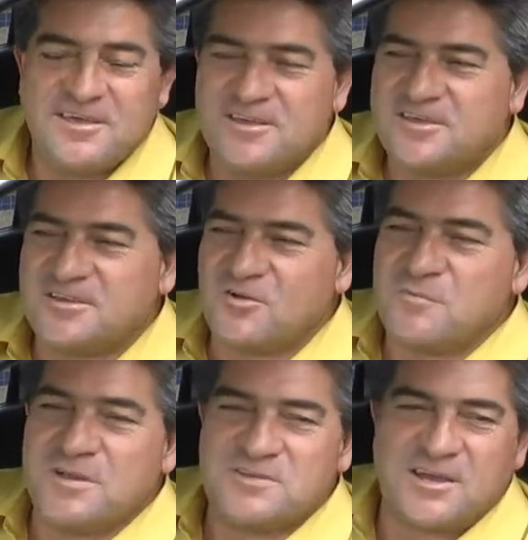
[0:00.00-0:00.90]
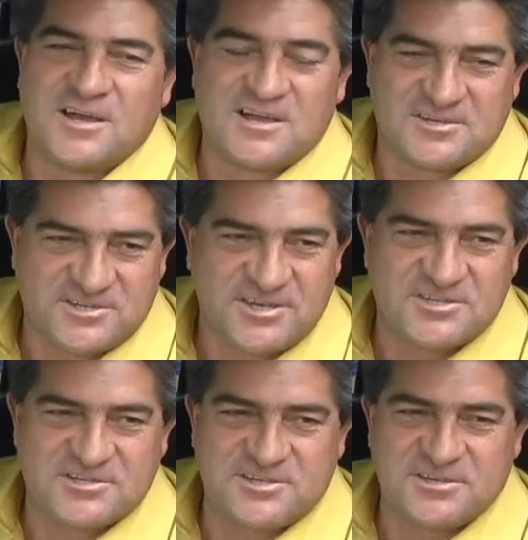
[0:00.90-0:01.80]
E geralmente a
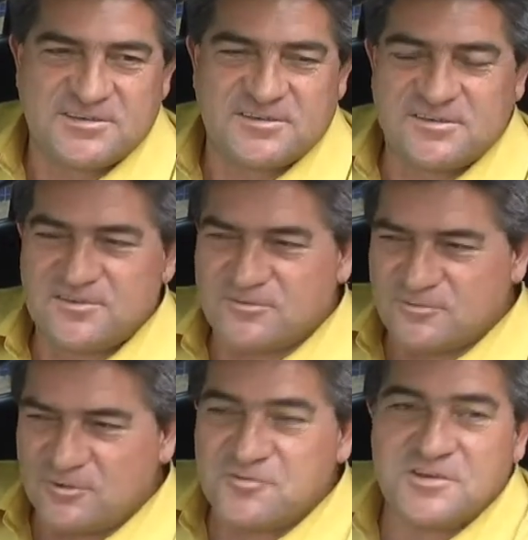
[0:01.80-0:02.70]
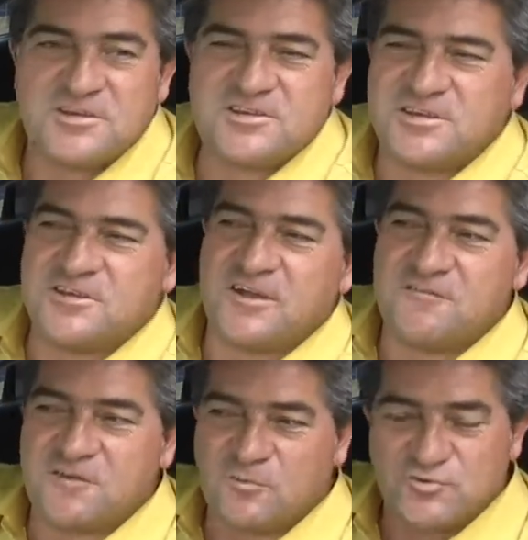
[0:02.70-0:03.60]
gente no, ao dirigir, aí
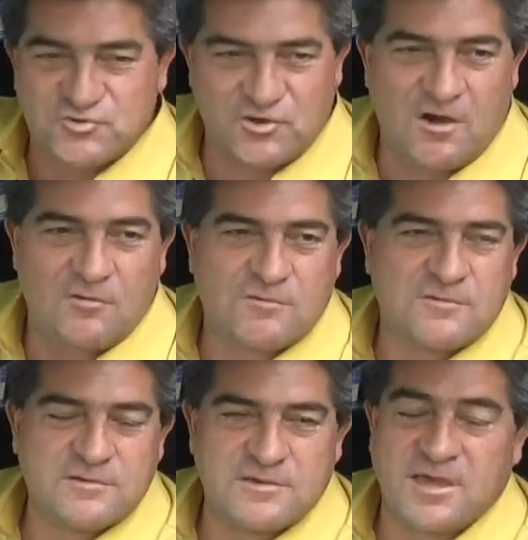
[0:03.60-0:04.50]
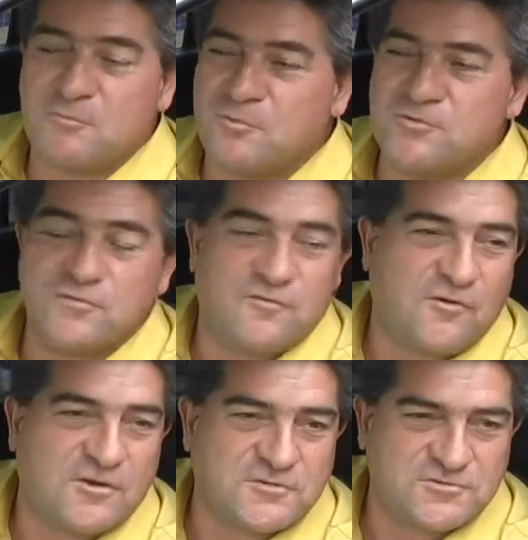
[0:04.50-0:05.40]
vem o sol e é muito
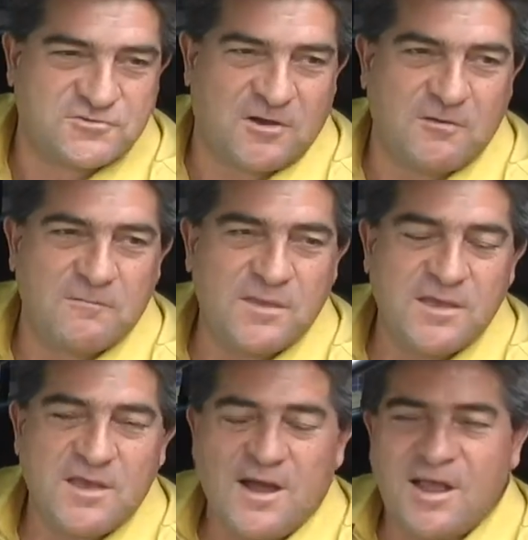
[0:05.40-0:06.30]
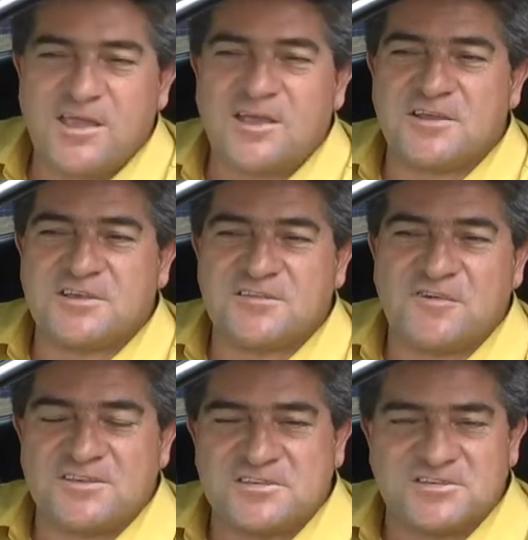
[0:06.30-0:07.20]
forte o sol, aí a gente
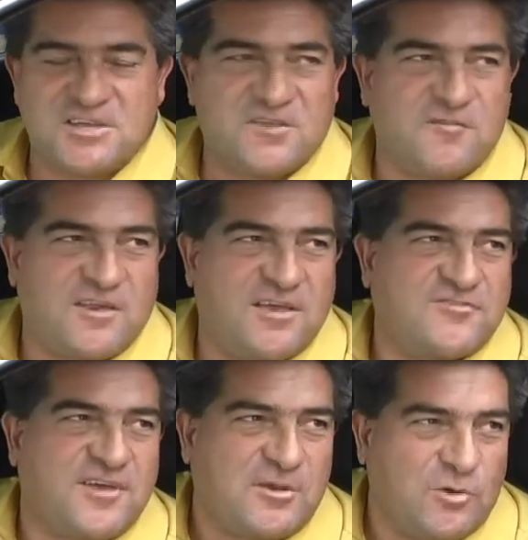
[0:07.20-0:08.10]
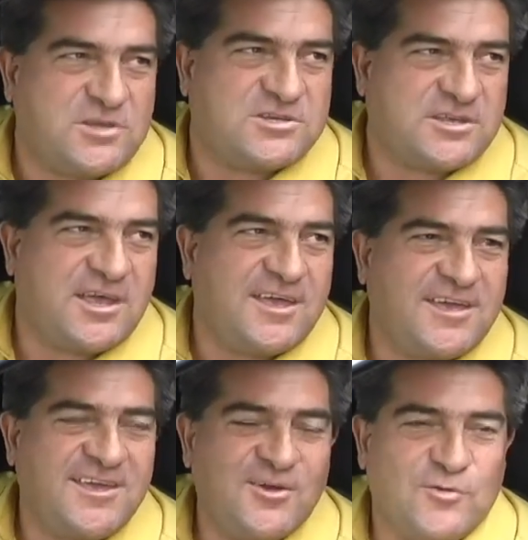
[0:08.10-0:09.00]
vai sentir a diferença à noite, né?
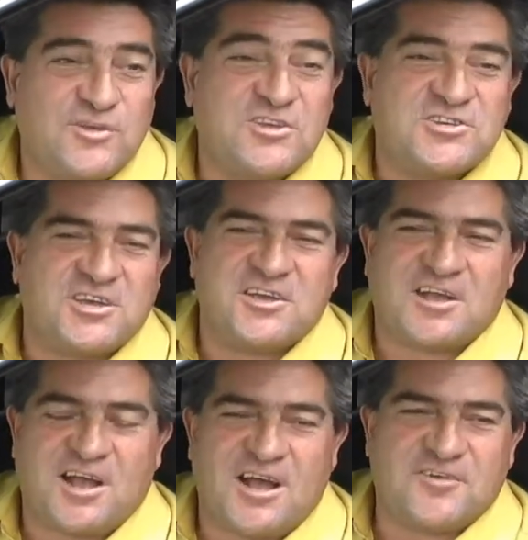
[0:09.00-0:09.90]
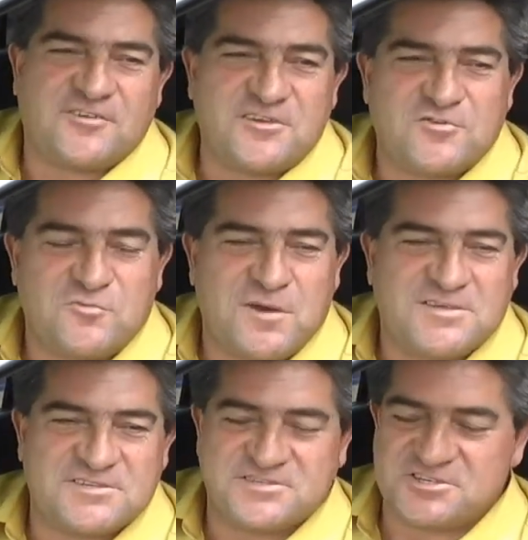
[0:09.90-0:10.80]
Quando a gente chega em casa, a gente
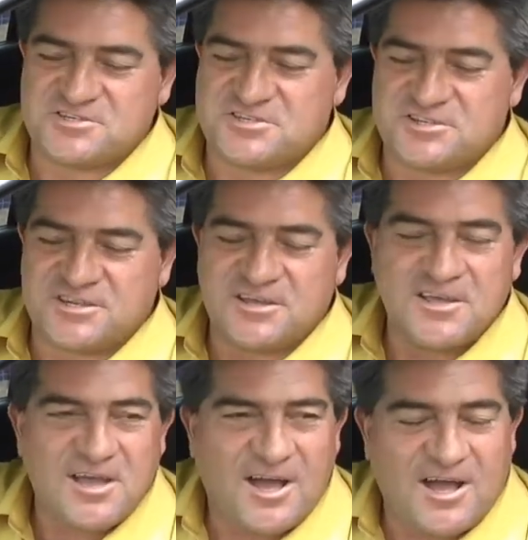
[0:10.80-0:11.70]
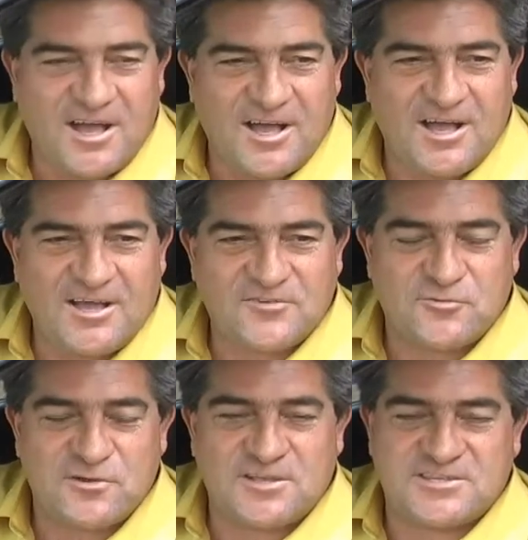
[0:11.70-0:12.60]
começa a sentir a
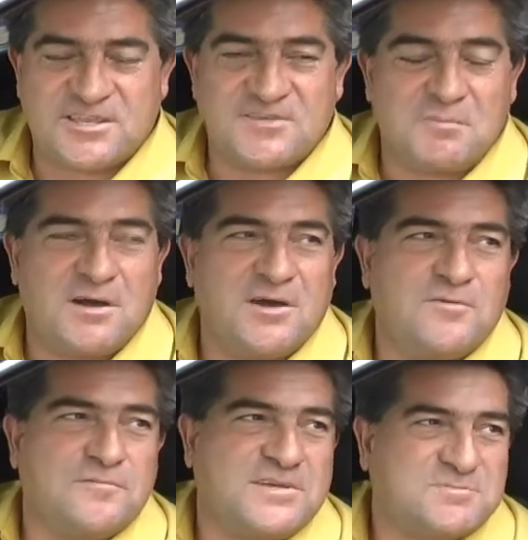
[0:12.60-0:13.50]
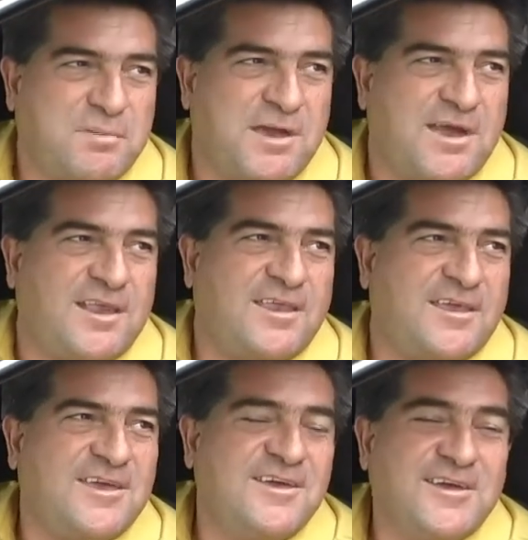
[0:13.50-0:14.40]
dor assim nas mãos, nas peles,
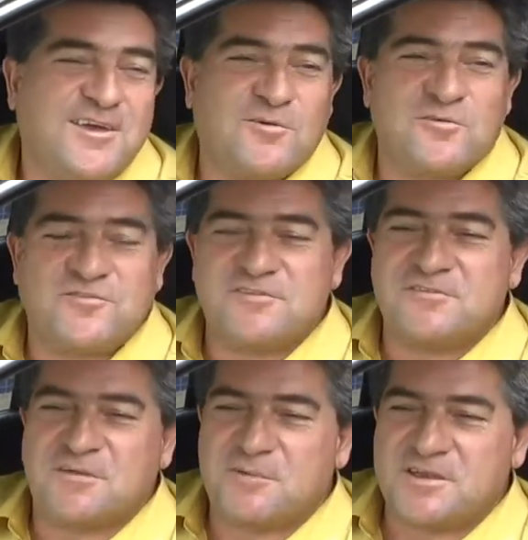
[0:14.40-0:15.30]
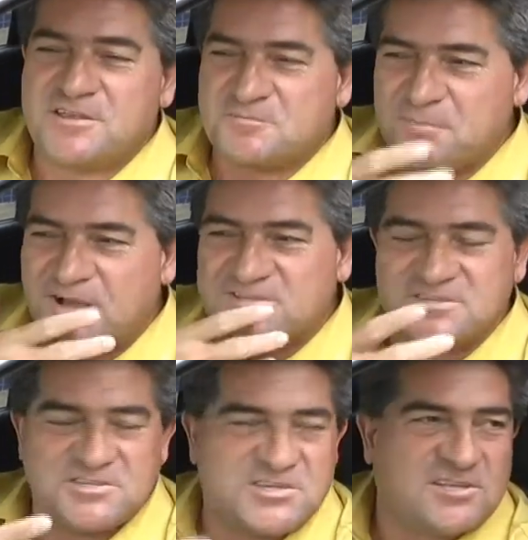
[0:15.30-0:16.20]
inclusive também a gente passa a
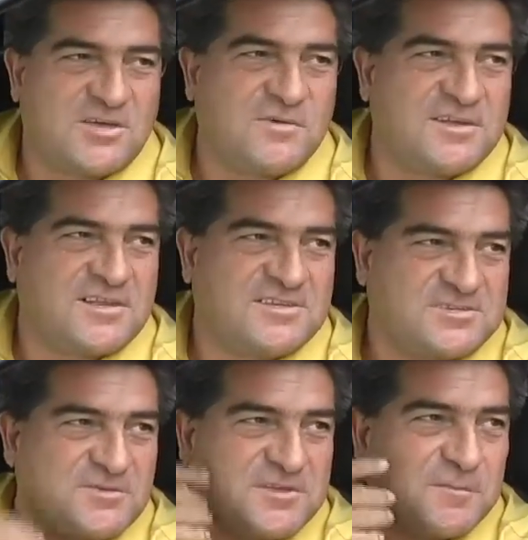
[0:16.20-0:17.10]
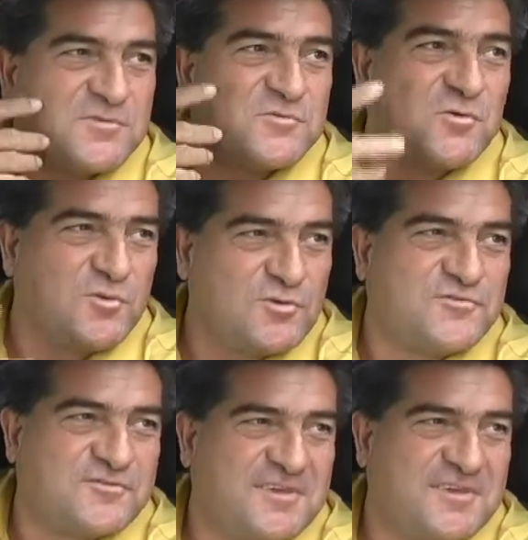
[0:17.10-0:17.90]
sentir até uma irritação até mesmo no rosto,